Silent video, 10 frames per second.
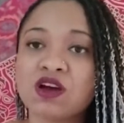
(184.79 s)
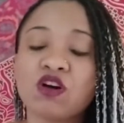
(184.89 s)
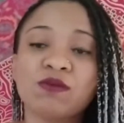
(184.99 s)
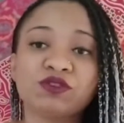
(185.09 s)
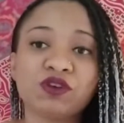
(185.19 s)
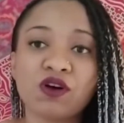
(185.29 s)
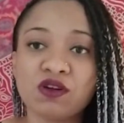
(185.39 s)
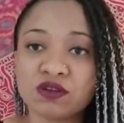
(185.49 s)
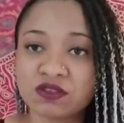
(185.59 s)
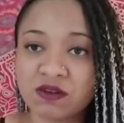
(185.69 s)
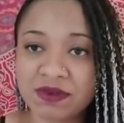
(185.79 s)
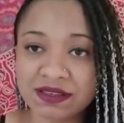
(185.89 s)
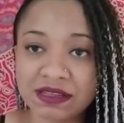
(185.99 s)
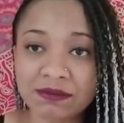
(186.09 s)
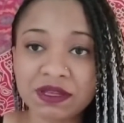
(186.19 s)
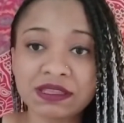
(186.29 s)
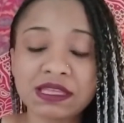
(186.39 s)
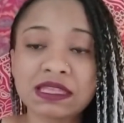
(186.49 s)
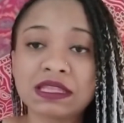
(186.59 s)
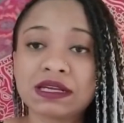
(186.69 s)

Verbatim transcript: como todos los hombres también tienen